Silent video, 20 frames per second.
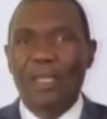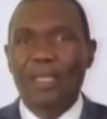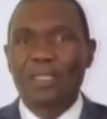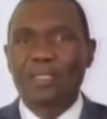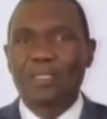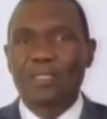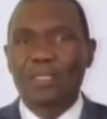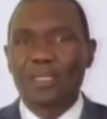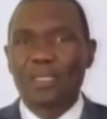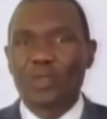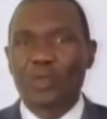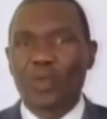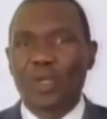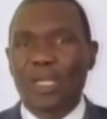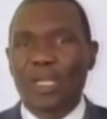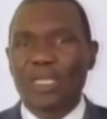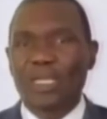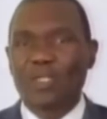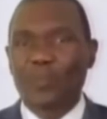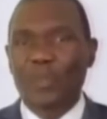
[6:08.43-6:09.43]
Elle
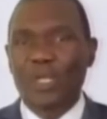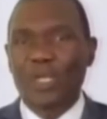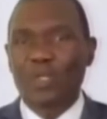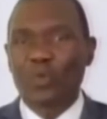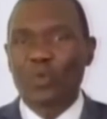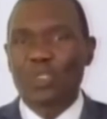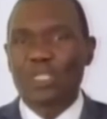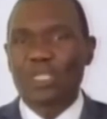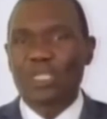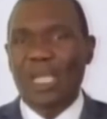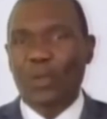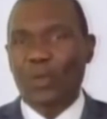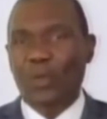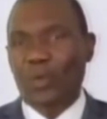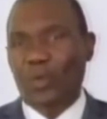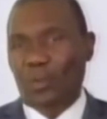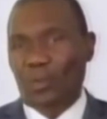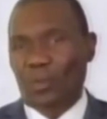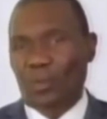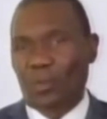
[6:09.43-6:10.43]
exige le respect de
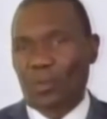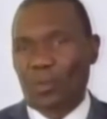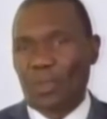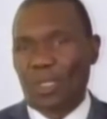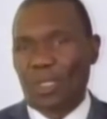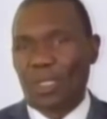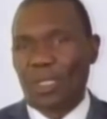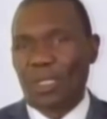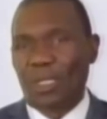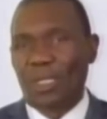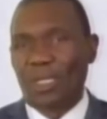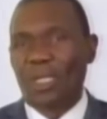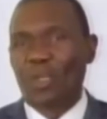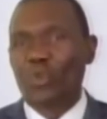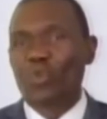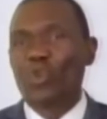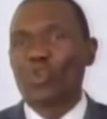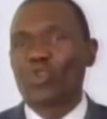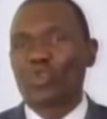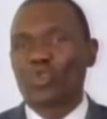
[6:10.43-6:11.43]
chacun
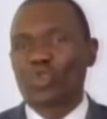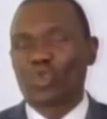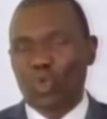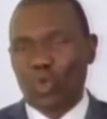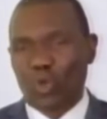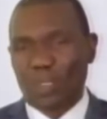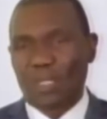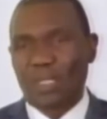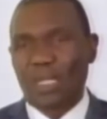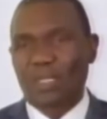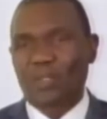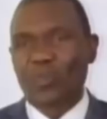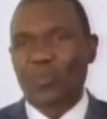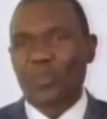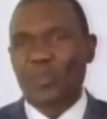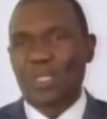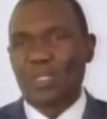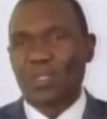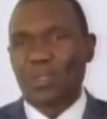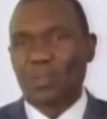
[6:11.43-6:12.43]
et de toutes
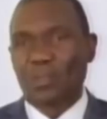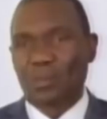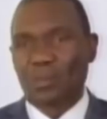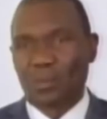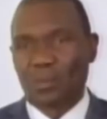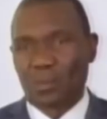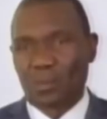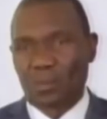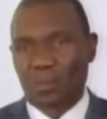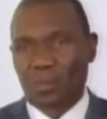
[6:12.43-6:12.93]
les opinions.